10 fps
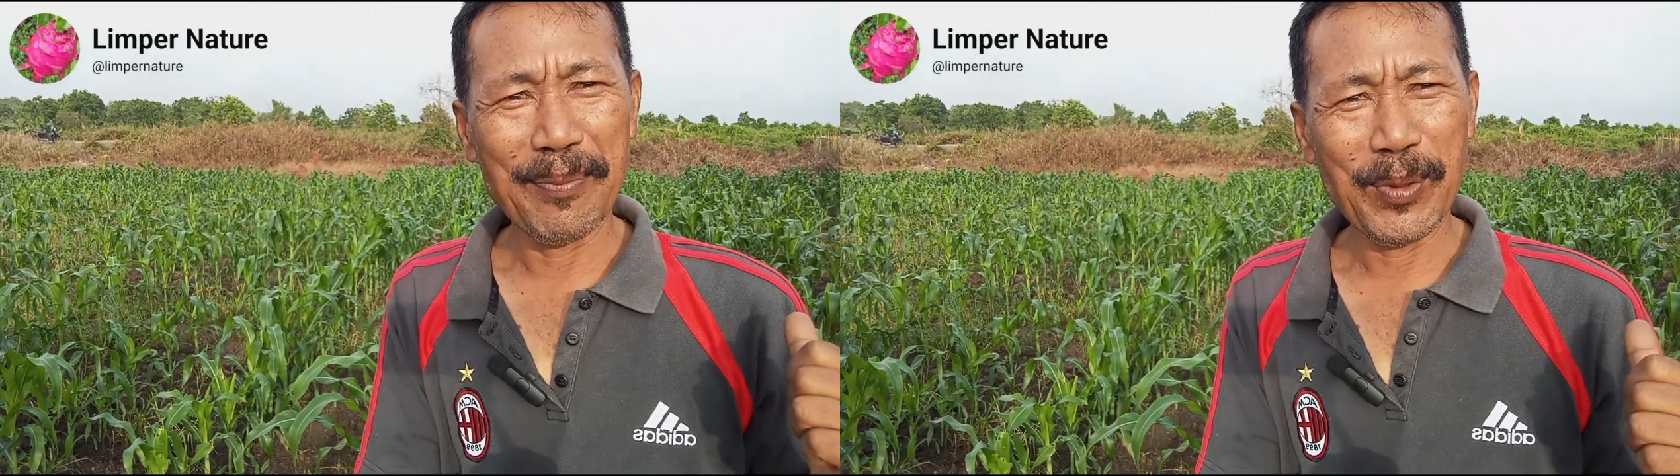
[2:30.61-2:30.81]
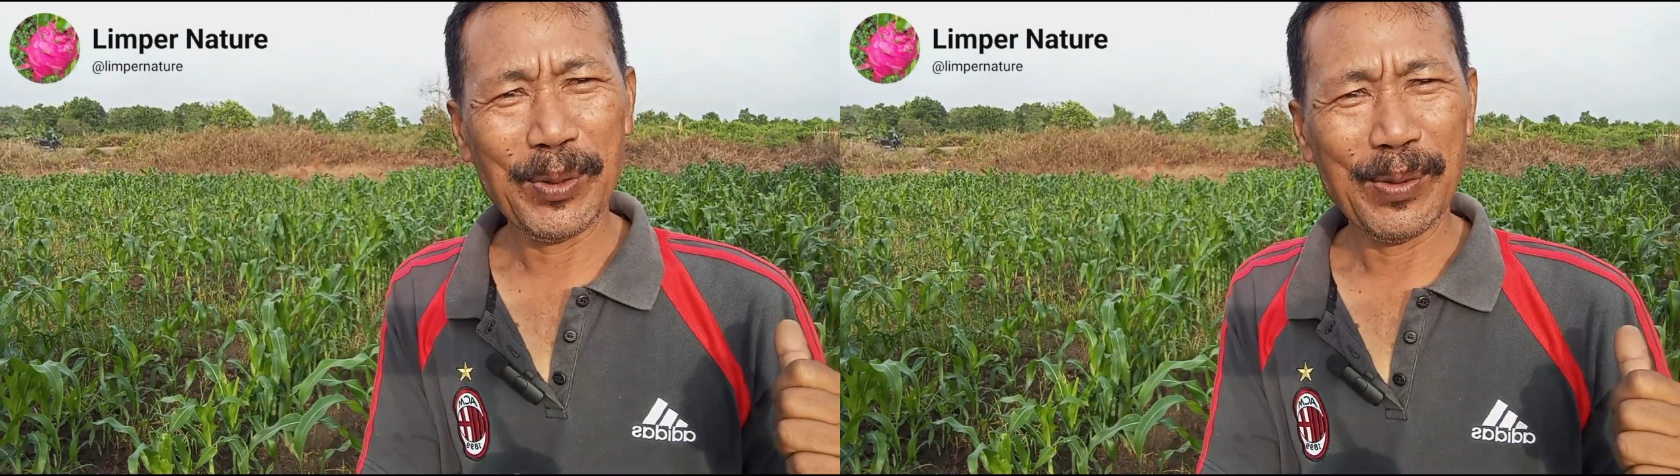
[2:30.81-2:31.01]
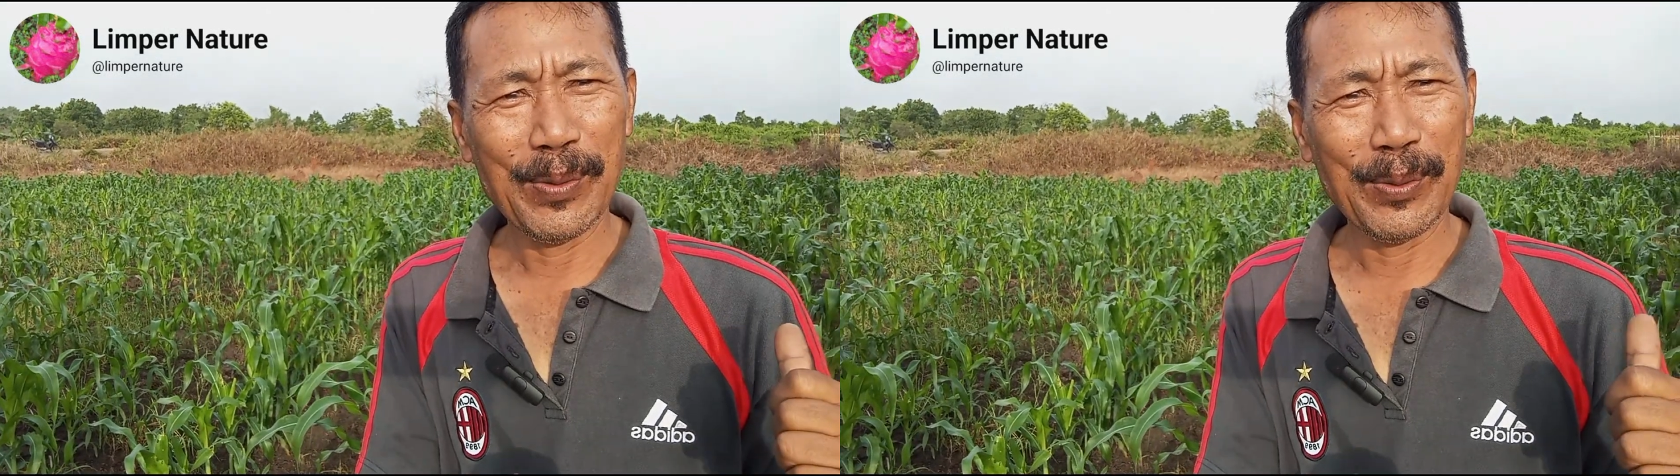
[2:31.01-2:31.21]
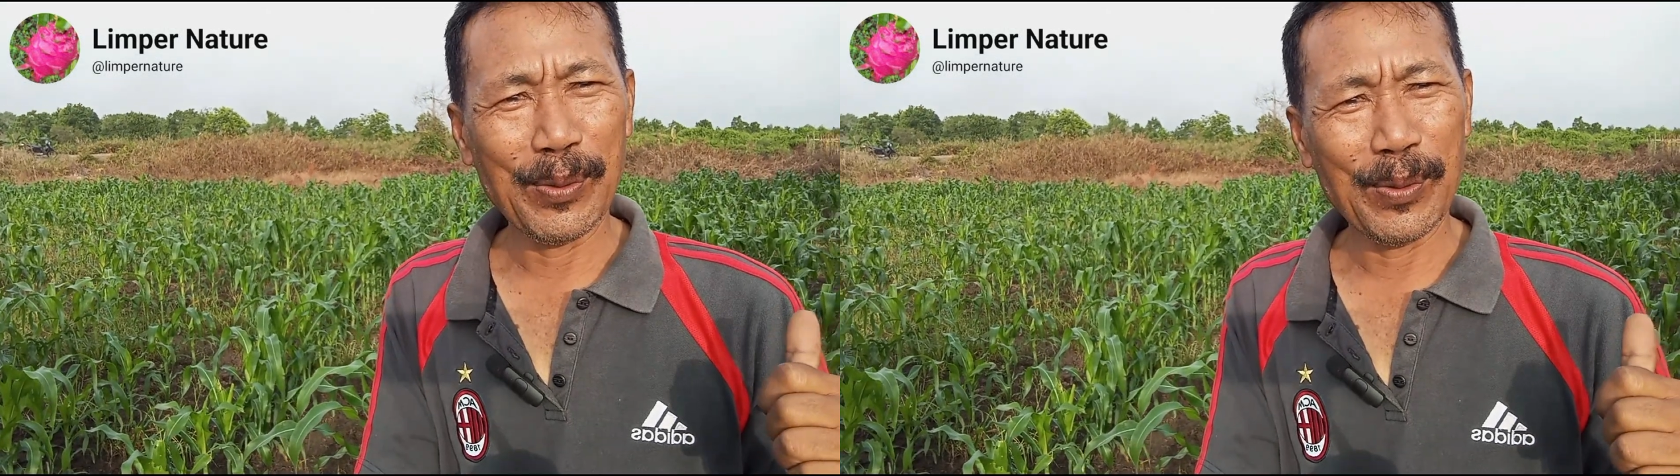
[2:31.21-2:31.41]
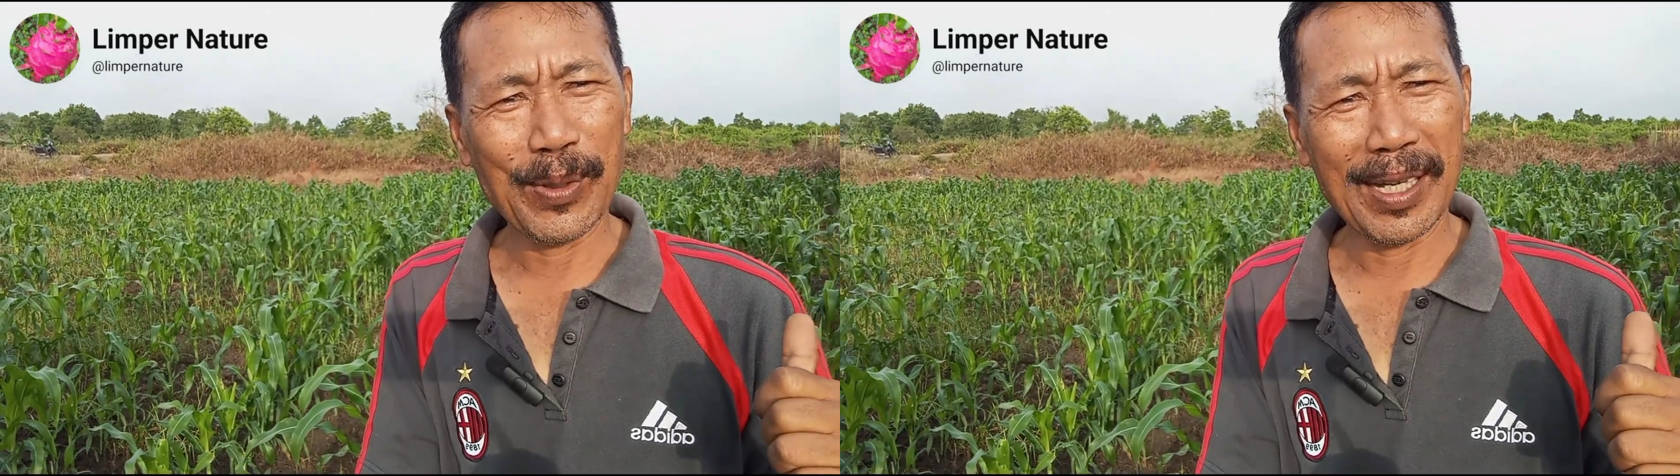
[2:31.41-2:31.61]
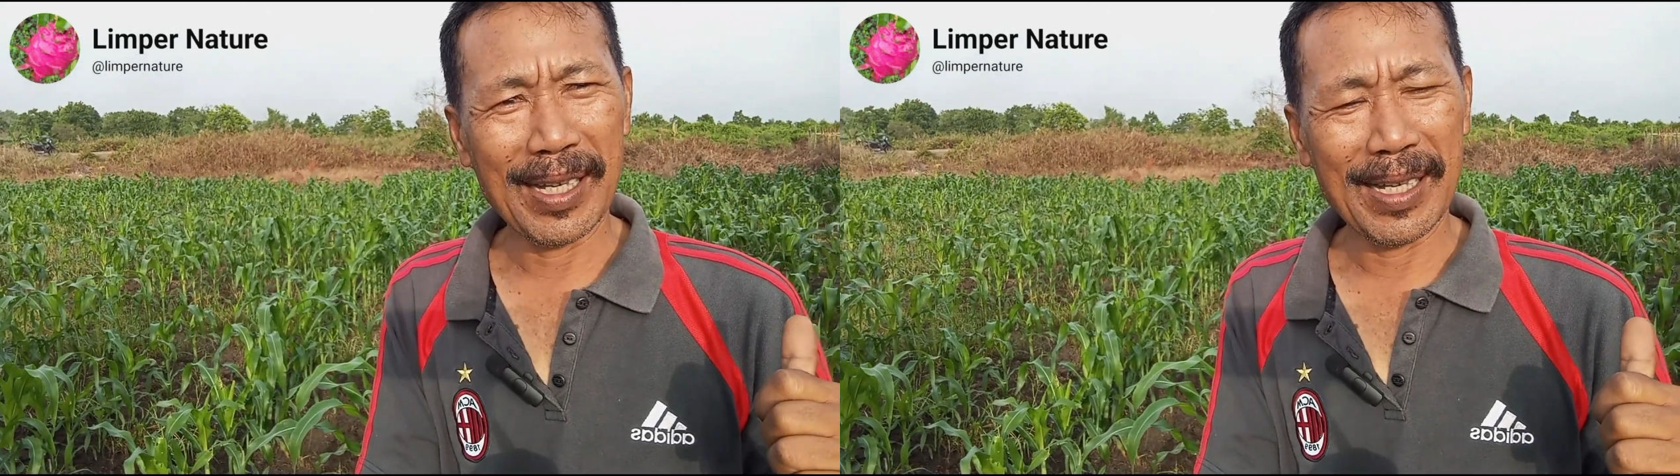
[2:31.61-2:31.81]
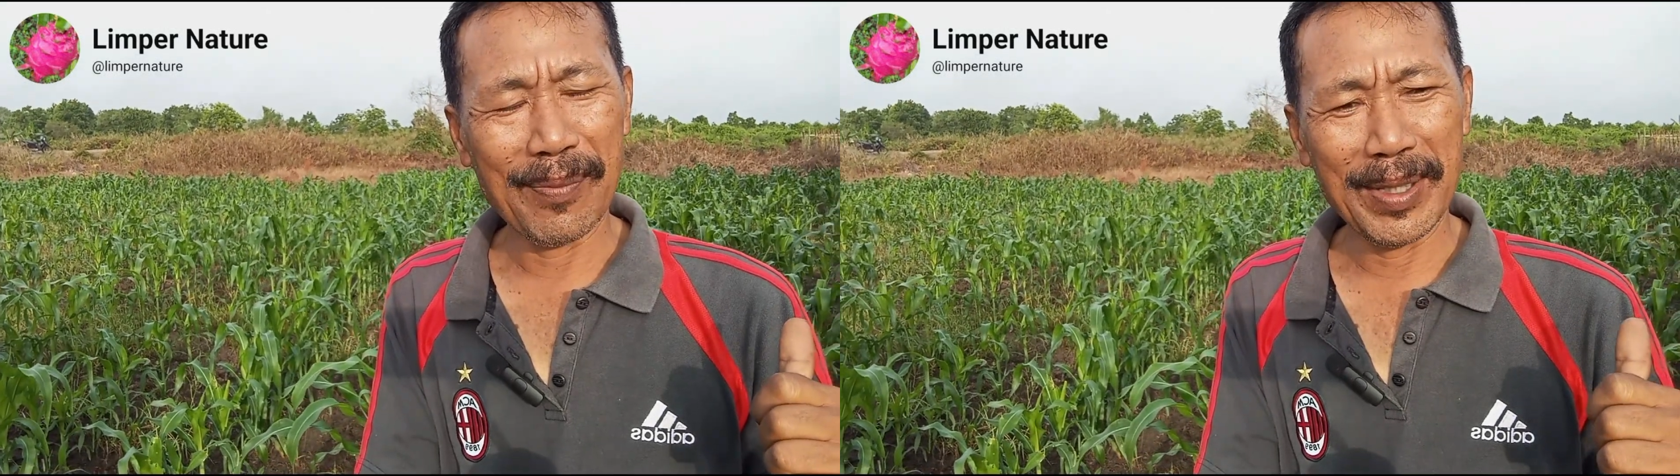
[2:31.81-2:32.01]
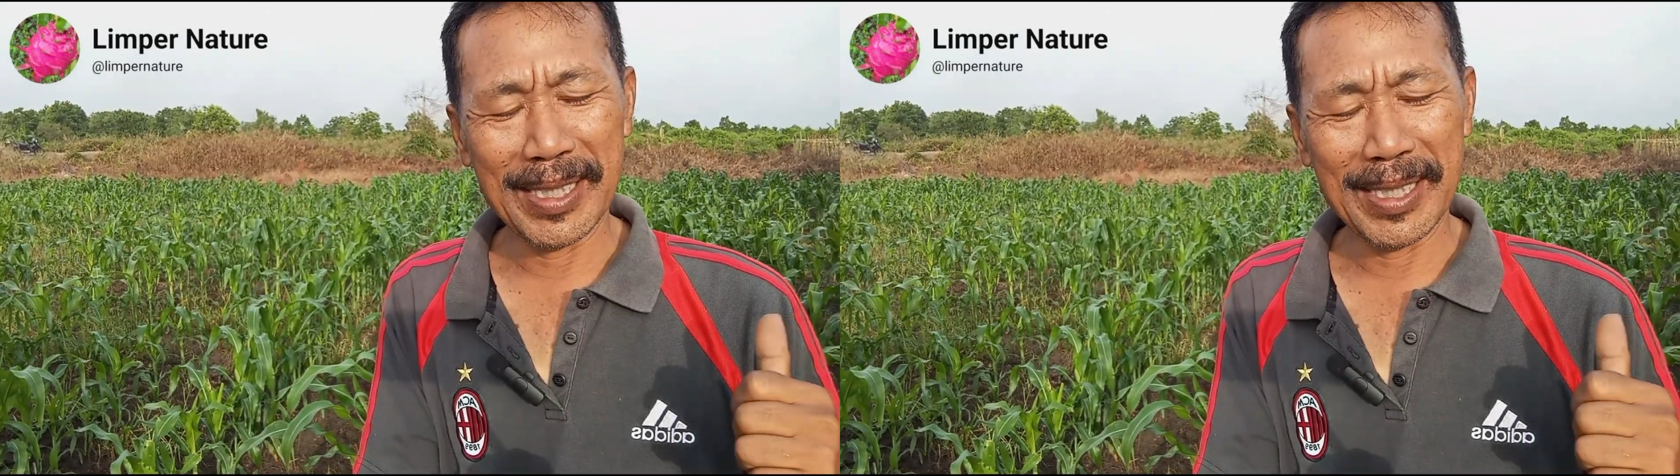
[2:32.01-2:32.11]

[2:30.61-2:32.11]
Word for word: liput untuk uh,